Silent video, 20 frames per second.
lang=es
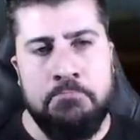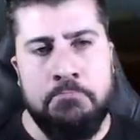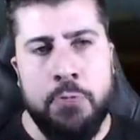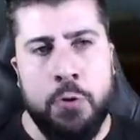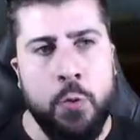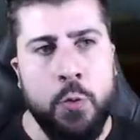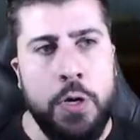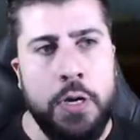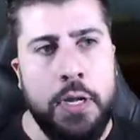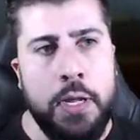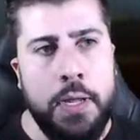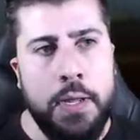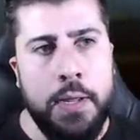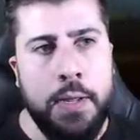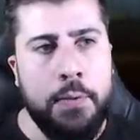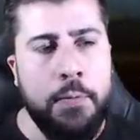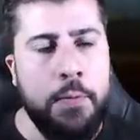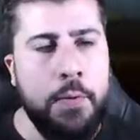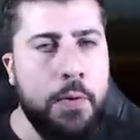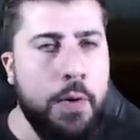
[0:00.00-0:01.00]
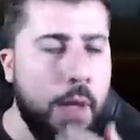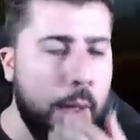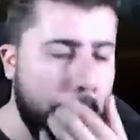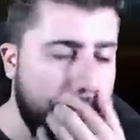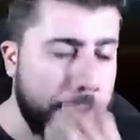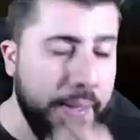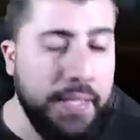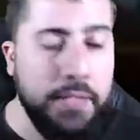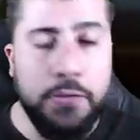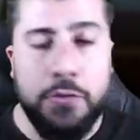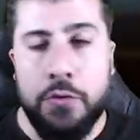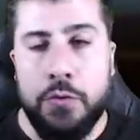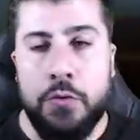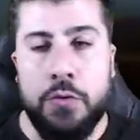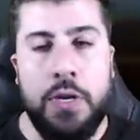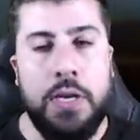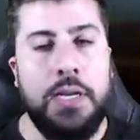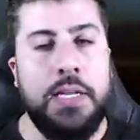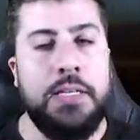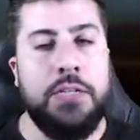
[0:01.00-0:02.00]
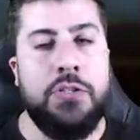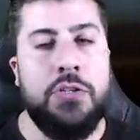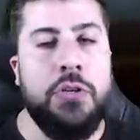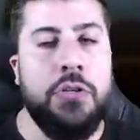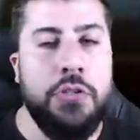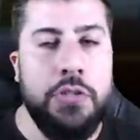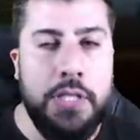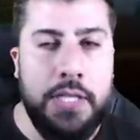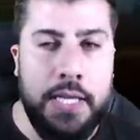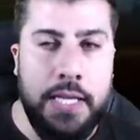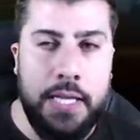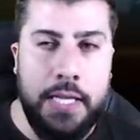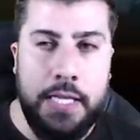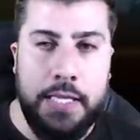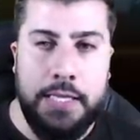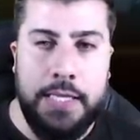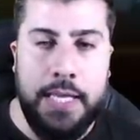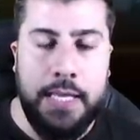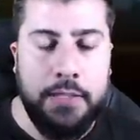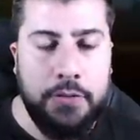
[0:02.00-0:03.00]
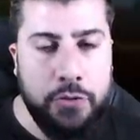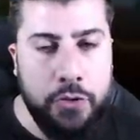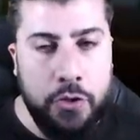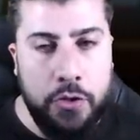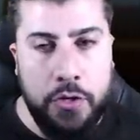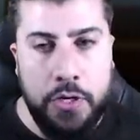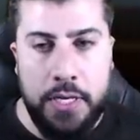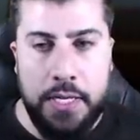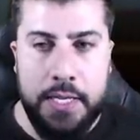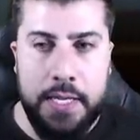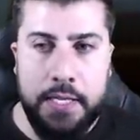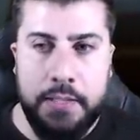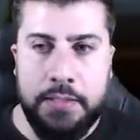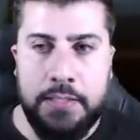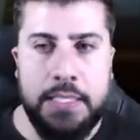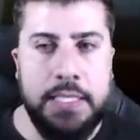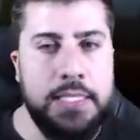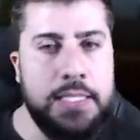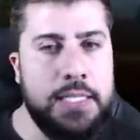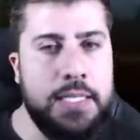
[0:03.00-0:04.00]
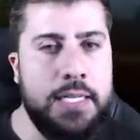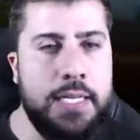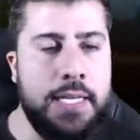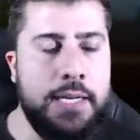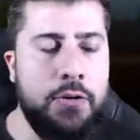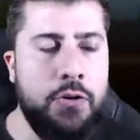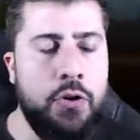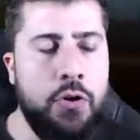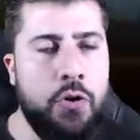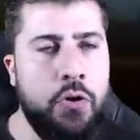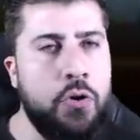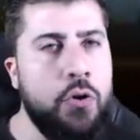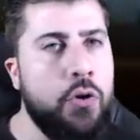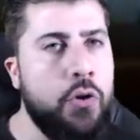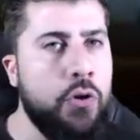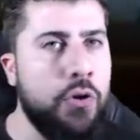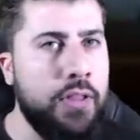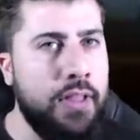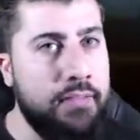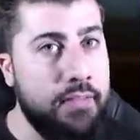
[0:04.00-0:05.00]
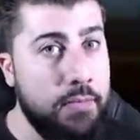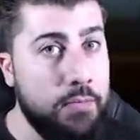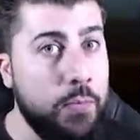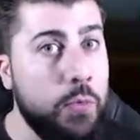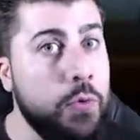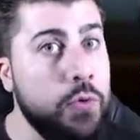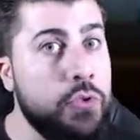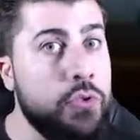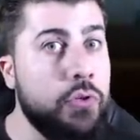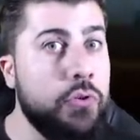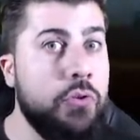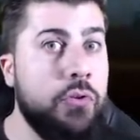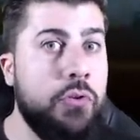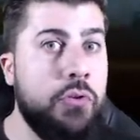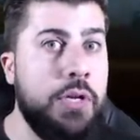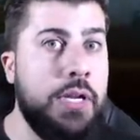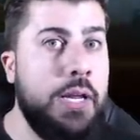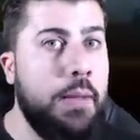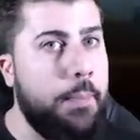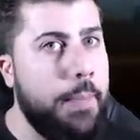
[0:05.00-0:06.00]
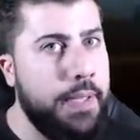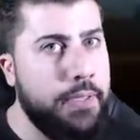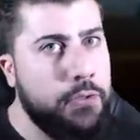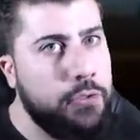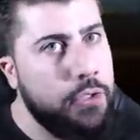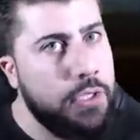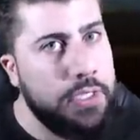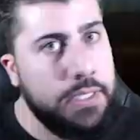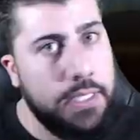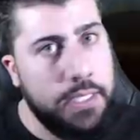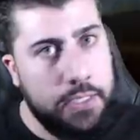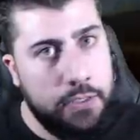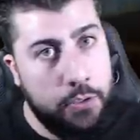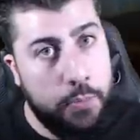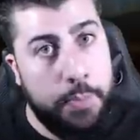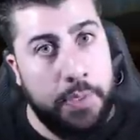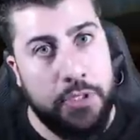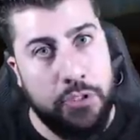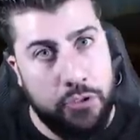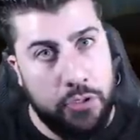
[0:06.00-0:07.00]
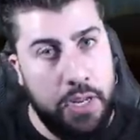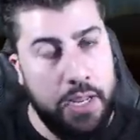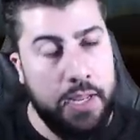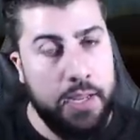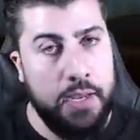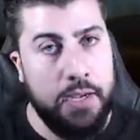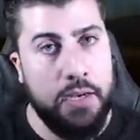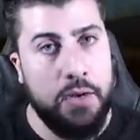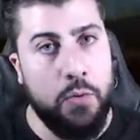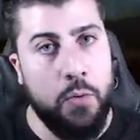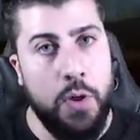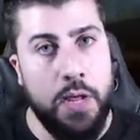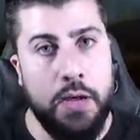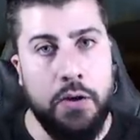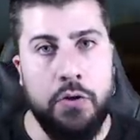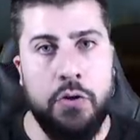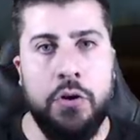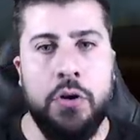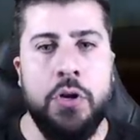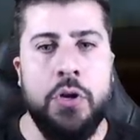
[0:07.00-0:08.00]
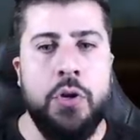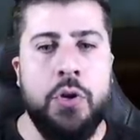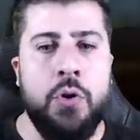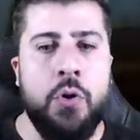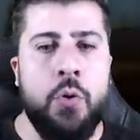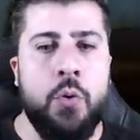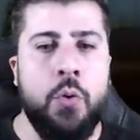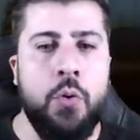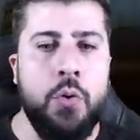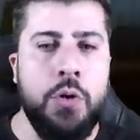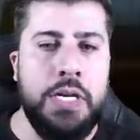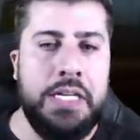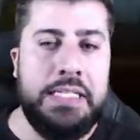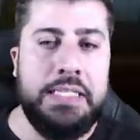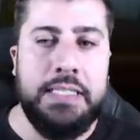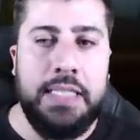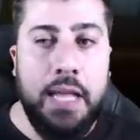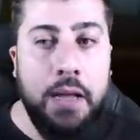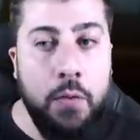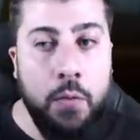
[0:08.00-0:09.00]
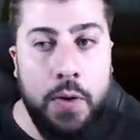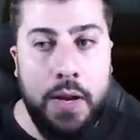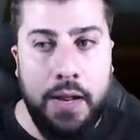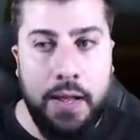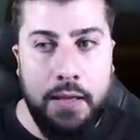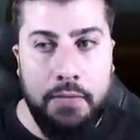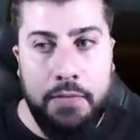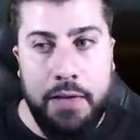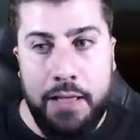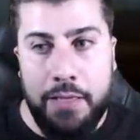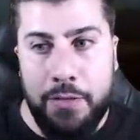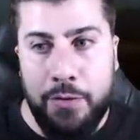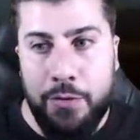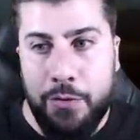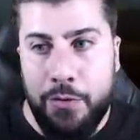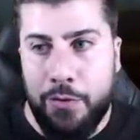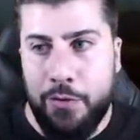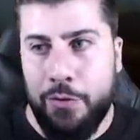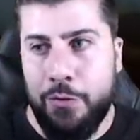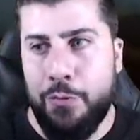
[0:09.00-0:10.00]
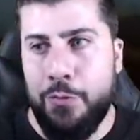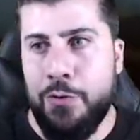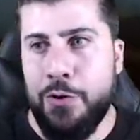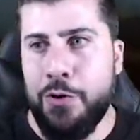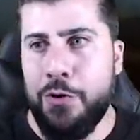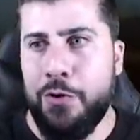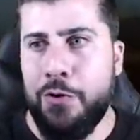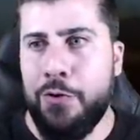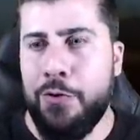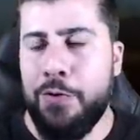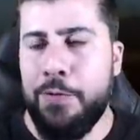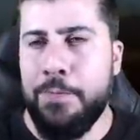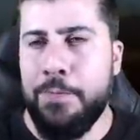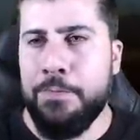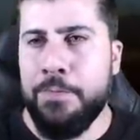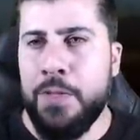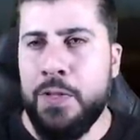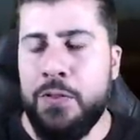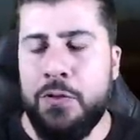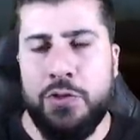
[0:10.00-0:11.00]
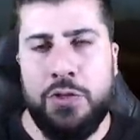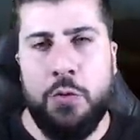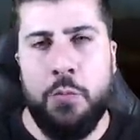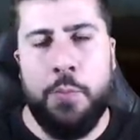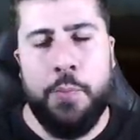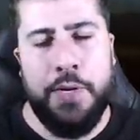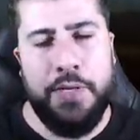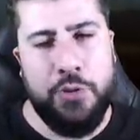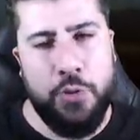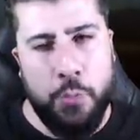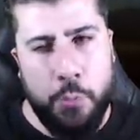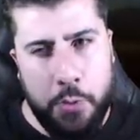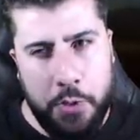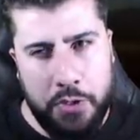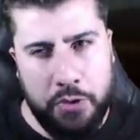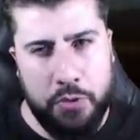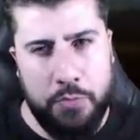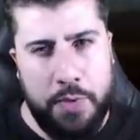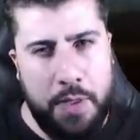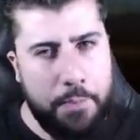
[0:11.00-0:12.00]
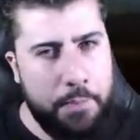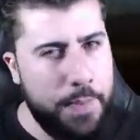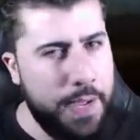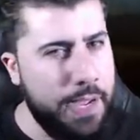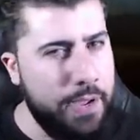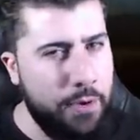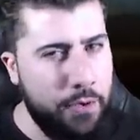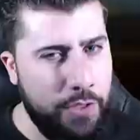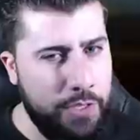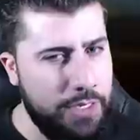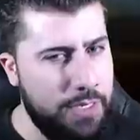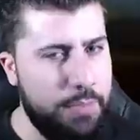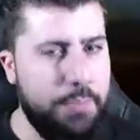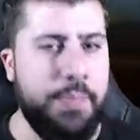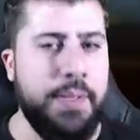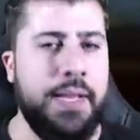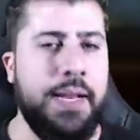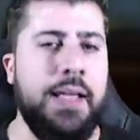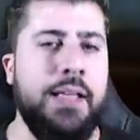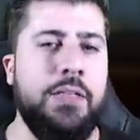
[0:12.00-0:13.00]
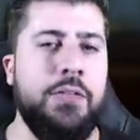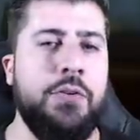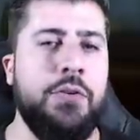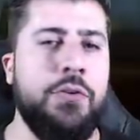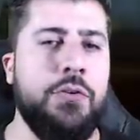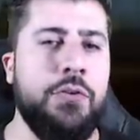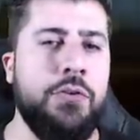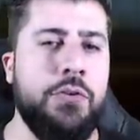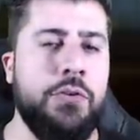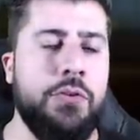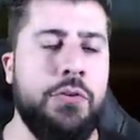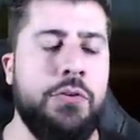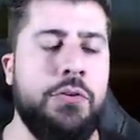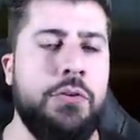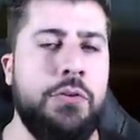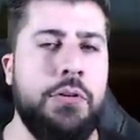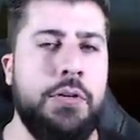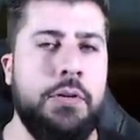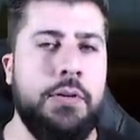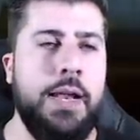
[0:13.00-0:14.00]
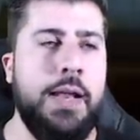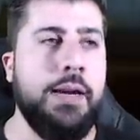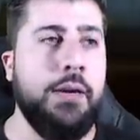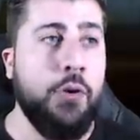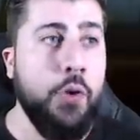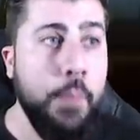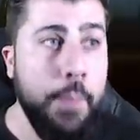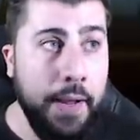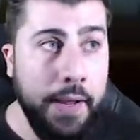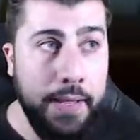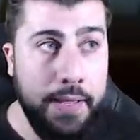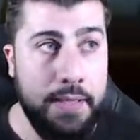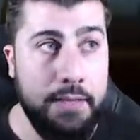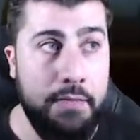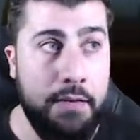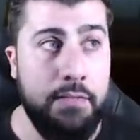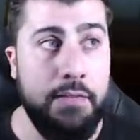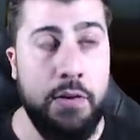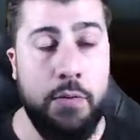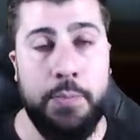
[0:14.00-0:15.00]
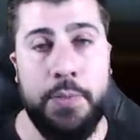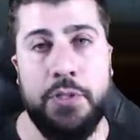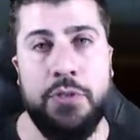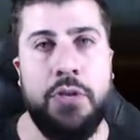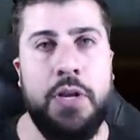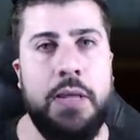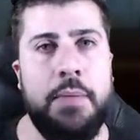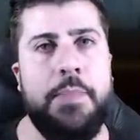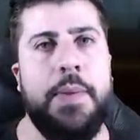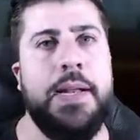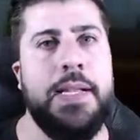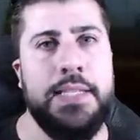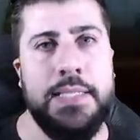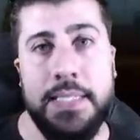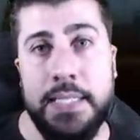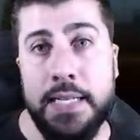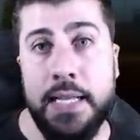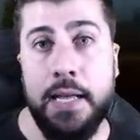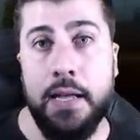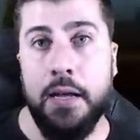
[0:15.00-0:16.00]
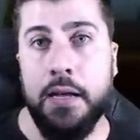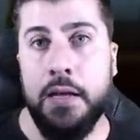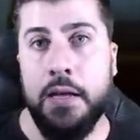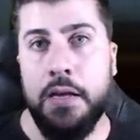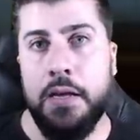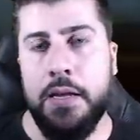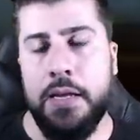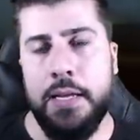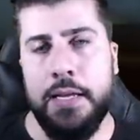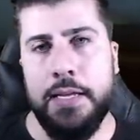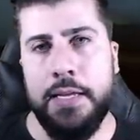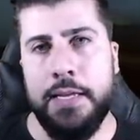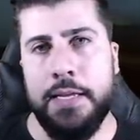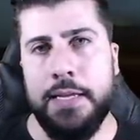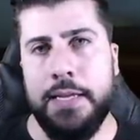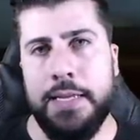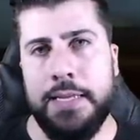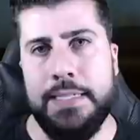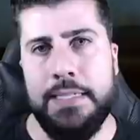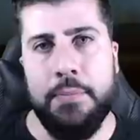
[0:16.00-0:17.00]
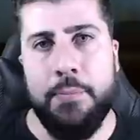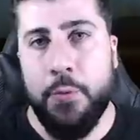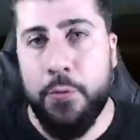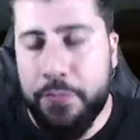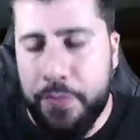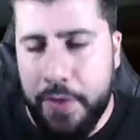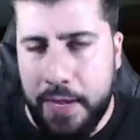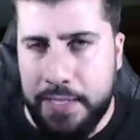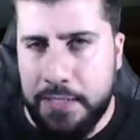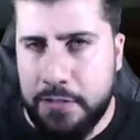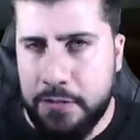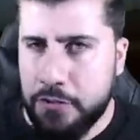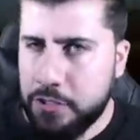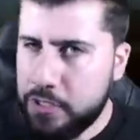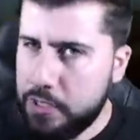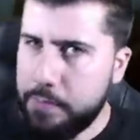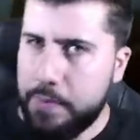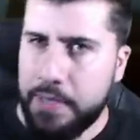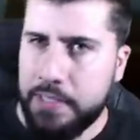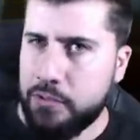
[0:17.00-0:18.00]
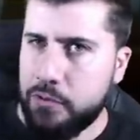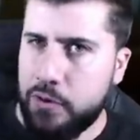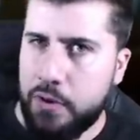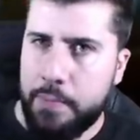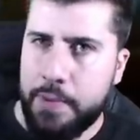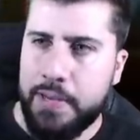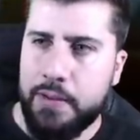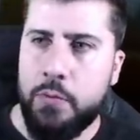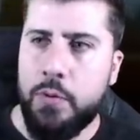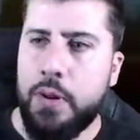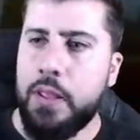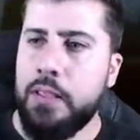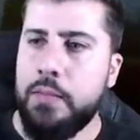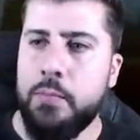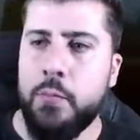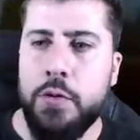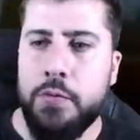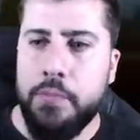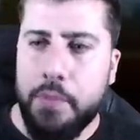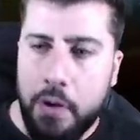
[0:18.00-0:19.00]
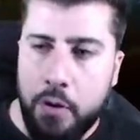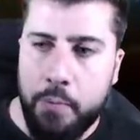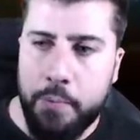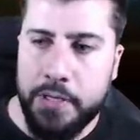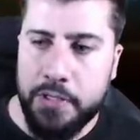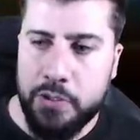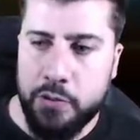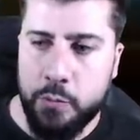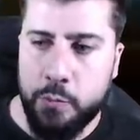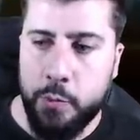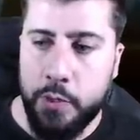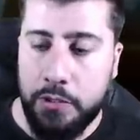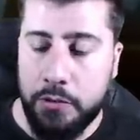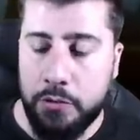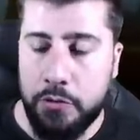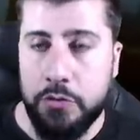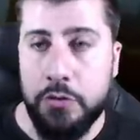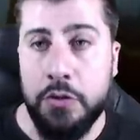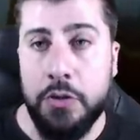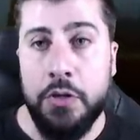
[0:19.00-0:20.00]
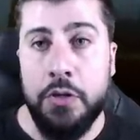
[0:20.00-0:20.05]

unos aspectos, una elección de, actores y actrices que no concordaban mucho con el aspecto que tienen los personajes en el juego, quizás un acabado o unos no sé, un presupuesto más bajo del esperado, la ropa que llevaban los personajes parecía eh, hecha por fans, no sé, parecía una película de muy bajo presupuesto.